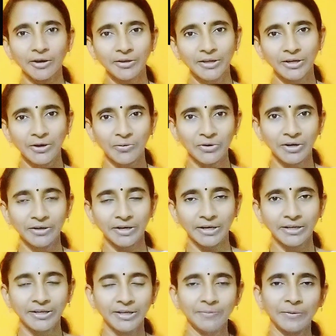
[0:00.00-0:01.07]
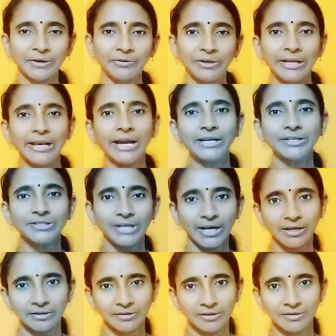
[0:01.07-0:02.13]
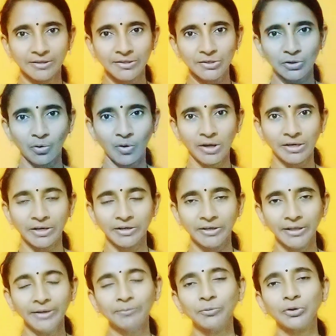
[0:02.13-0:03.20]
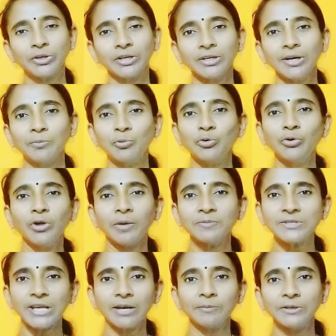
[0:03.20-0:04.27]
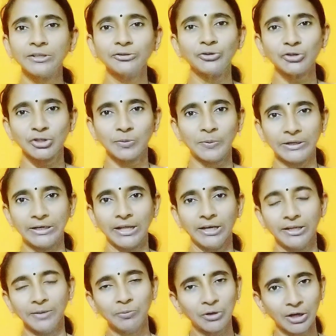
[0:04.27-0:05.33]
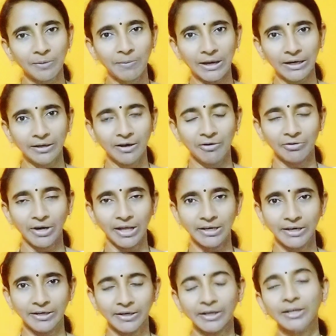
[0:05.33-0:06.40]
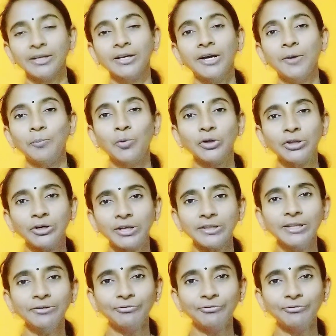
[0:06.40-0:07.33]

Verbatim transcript: ఆరోగ్యంగా ఉండటానికి మనం ఎలాంటి జాగ్రత్తలు తీసుకోవాలి అంటే ముఖ్యంగా మూడు అంశాల మీద దృష్టి పెట్టాలి ఎముకలు బలంగా ఉండాలి అంటే మొదటిది